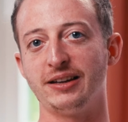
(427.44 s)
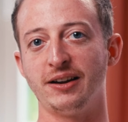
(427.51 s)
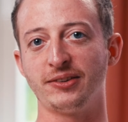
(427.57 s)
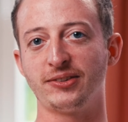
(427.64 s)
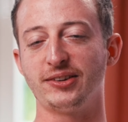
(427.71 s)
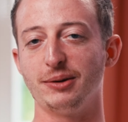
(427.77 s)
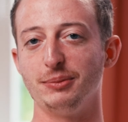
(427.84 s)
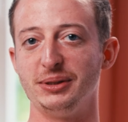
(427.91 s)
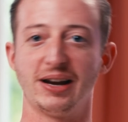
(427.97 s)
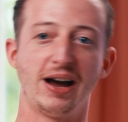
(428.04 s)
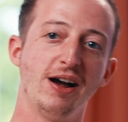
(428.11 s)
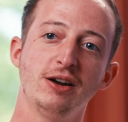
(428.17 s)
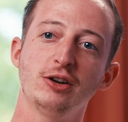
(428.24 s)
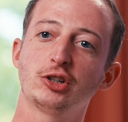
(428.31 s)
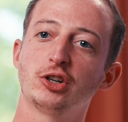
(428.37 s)
Das
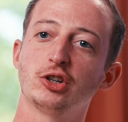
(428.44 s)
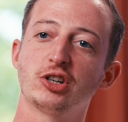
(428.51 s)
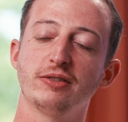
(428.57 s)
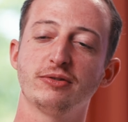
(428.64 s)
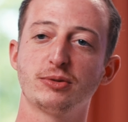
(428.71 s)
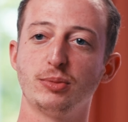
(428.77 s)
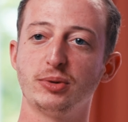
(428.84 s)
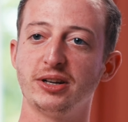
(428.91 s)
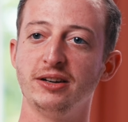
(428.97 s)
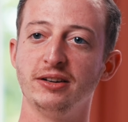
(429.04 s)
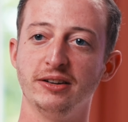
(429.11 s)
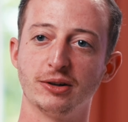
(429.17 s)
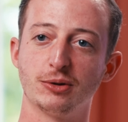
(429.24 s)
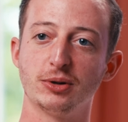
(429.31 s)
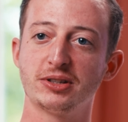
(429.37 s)
Arbitrage-Geschäftsmodell
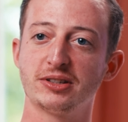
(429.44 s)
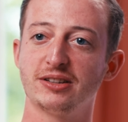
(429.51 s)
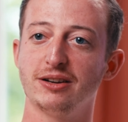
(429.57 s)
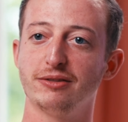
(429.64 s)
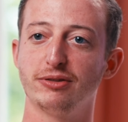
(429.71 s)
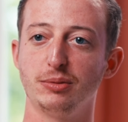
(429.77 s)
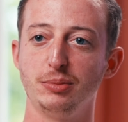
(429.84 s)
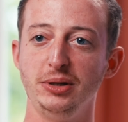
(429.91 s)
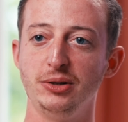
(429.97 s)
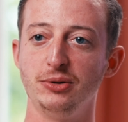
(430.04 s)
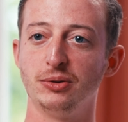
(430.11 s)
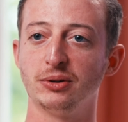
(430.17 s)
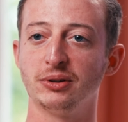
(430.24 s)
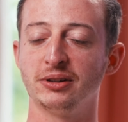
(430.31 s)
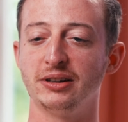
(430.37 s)
in der
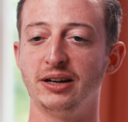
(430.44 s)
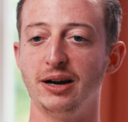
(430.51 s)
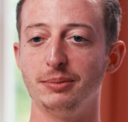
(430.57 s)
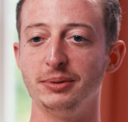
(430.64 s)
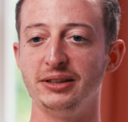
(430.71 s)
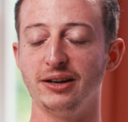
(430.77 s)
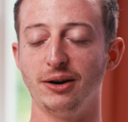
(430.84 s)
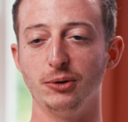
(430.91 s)
Kurzzeitvermietung habe ich